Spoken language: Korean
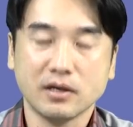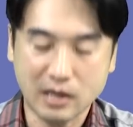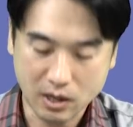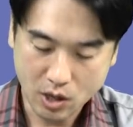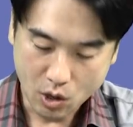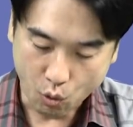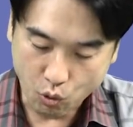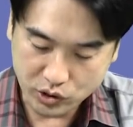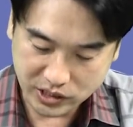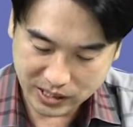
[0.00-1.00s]
그러니까
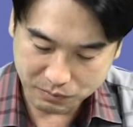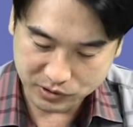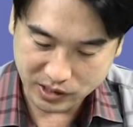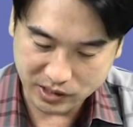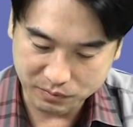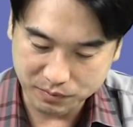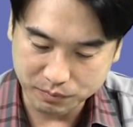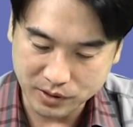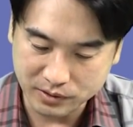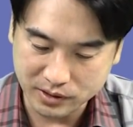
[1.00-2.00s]
공실이 한번
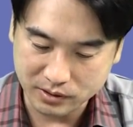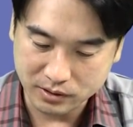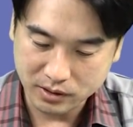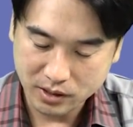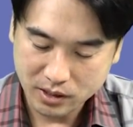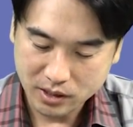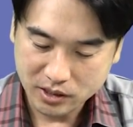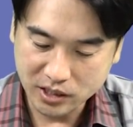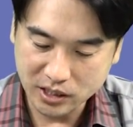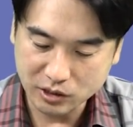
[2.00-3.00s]
생기면은
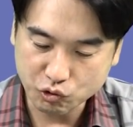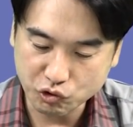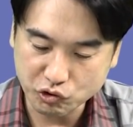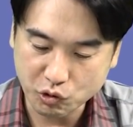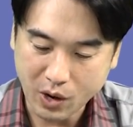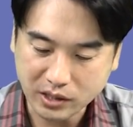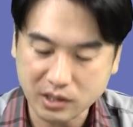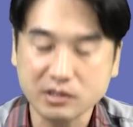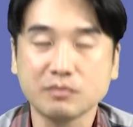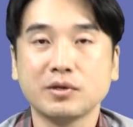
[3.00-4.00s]
이 수익률이 확
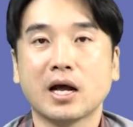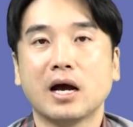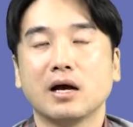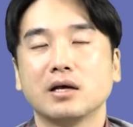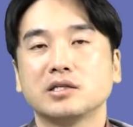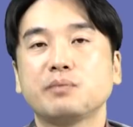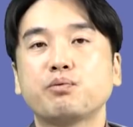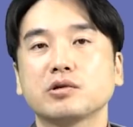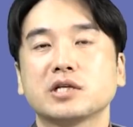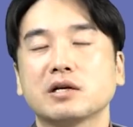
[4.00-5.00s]
떨어집니다.
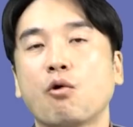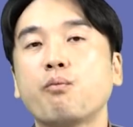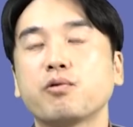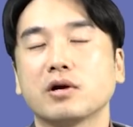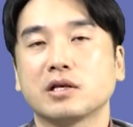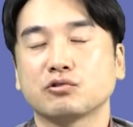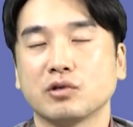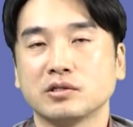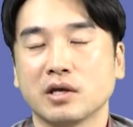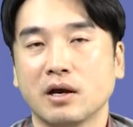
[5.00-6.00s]
10%짜리가 5%가 될
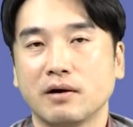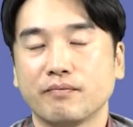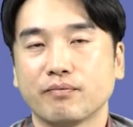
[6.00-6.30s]
수도 있어요.